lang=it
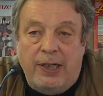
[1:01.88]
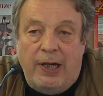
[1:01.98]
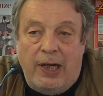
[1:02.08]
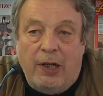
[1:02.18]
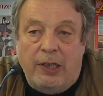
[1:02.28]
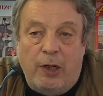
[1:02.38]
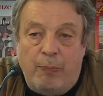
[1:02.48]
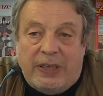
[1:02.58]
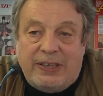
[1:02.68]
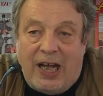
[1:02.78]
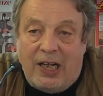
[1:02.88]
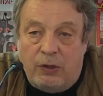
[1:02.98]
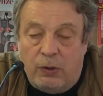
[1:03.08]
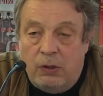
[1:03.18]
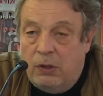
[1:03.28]
del, del,
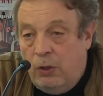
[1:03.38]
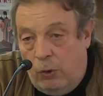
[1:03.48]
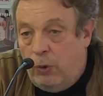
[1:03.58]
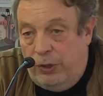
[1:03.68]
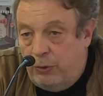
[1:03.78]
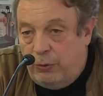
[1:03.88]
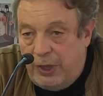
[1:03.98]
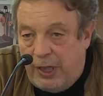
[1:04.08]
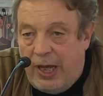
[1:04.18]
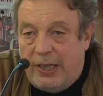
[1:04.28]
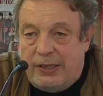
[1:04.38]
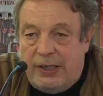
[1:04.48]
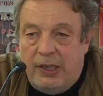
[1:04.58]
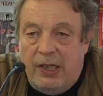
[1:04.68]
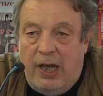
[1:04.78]
passato o in tutti i casi